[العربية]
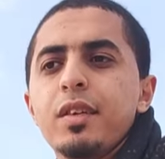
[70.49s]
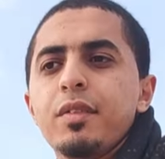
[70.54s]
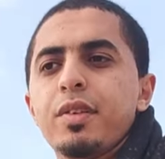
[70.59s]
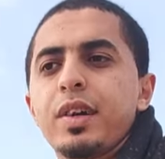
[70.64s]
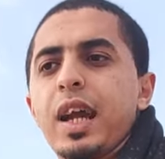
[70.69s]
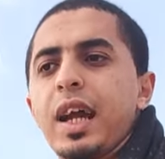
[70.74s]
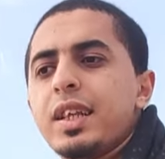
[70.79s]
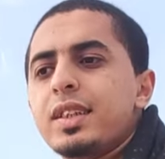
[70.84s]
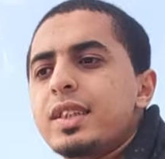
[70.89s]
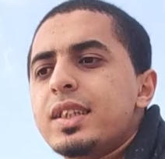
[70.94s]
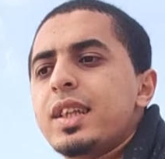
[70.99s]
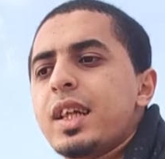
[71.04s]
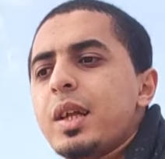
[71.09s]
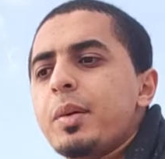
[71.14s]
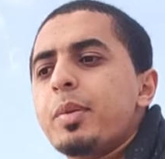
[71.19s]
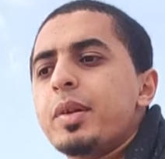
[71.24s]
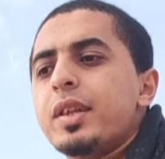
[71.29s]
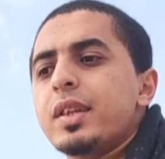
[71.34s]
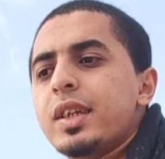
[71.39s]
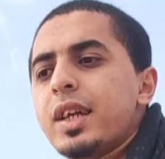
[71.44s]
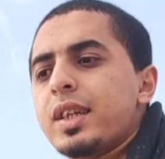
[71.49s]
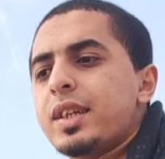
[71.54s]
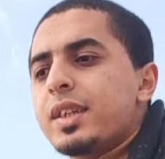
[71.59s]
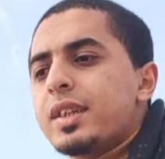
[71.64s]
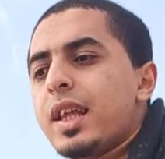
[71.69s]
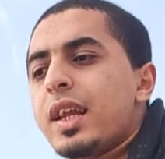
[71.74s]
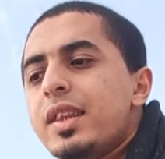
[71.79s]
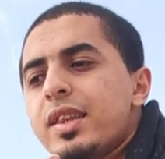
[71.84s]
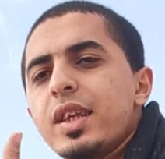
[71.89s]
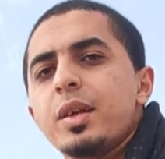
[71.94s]
فكان عندي تقريبا
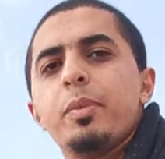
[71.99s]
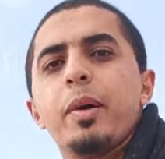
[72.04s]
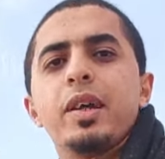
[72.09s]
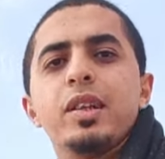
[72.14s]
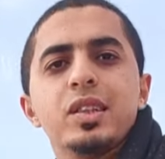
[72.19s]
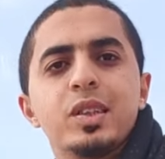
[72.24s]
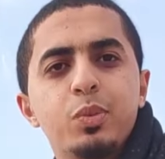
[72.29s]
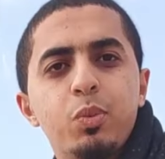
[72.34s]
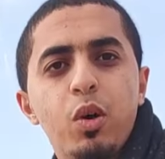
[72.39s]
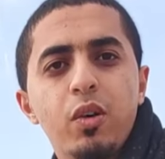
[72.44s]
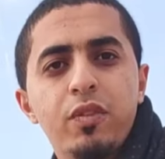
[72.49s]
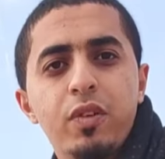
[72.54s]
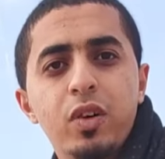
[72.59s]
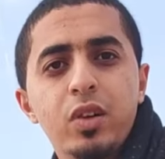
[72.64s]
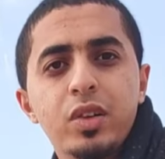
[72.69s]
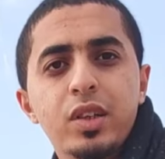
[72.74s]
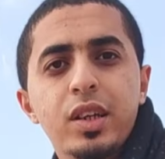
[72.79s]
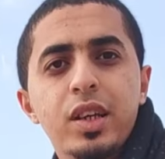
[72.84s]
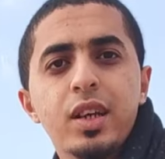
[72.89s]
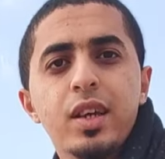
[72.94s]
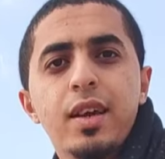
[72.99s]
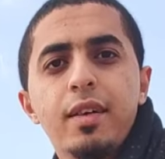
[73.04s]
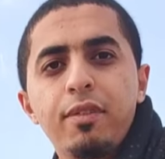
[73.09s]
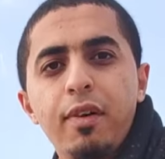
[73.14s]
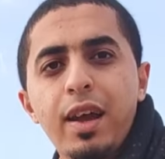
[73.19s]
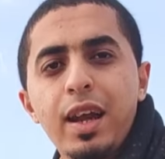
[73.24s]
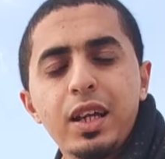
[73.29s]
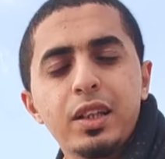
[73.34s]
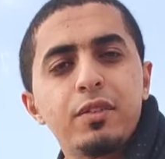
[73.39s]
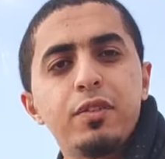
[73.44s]
يعني تلات ارباع الاسبوع فاضي
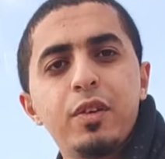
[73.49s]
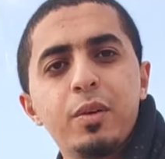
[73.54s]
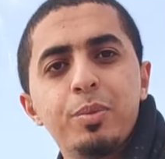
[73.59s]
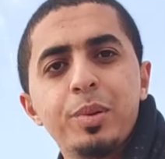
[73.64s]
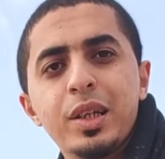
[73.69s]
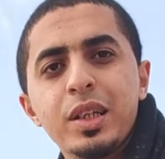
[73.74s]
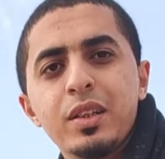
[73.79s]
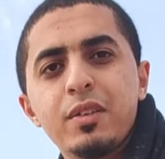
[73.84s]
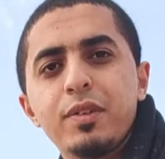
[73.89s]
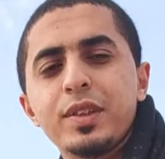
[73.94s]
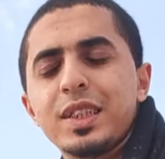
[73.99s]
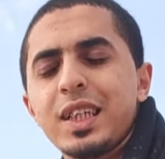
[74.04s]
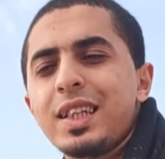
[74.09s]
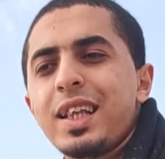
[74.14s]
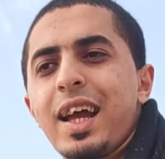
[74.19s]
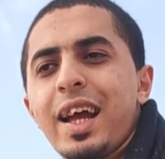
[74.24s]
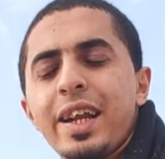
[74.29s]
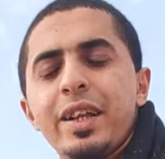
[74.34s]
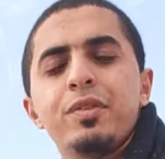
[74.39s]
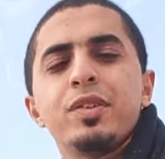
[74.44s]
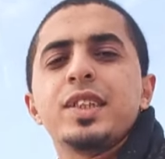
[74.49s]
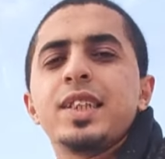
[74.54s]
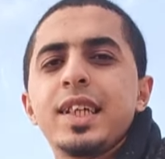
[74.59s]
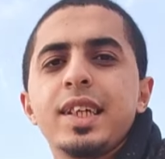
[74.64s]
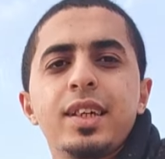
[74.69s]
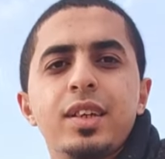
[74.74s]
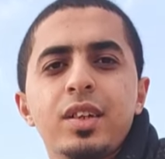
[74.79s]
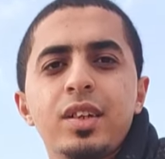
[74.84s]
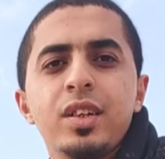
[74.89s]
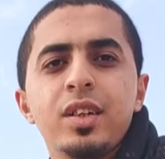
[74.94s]
فقاعد في البيت فساعتها عارف
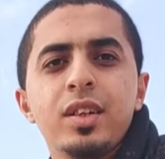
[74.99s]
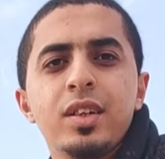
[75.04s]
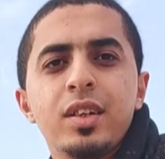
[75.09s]
اذاكر